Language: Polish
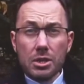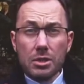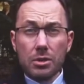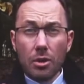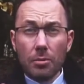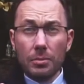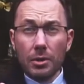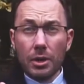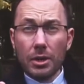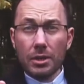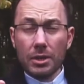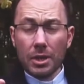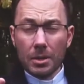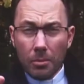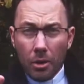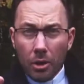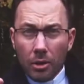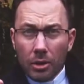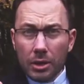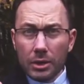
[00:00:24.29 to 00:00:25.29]
grobie nie
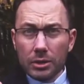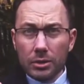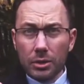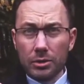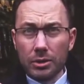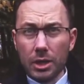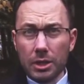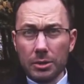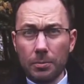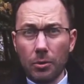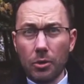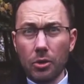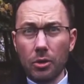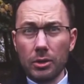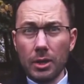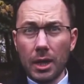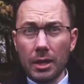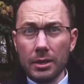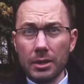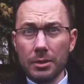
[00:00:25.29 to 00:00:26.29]
mogli zostać
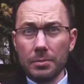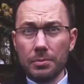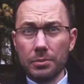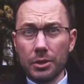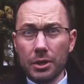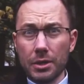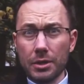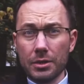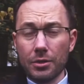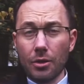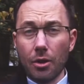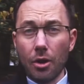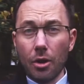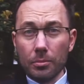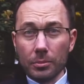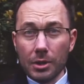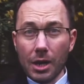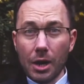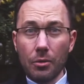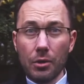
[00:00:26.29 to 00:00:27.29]
pokonani przez
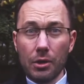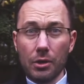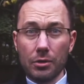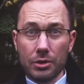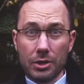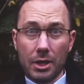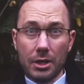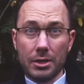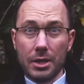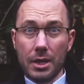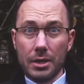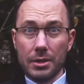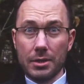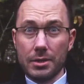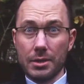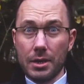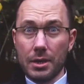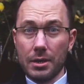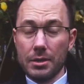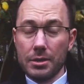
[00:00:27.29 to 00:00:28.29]
omdlałego
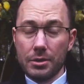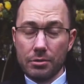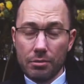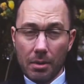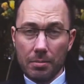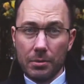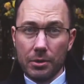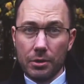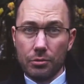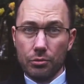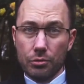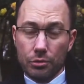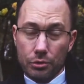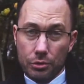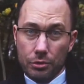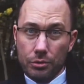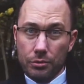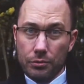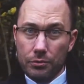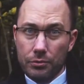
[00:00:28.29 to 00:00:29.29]
skazańca i słabych
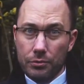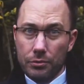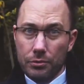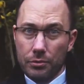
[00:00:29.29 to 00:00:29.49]
uczniów.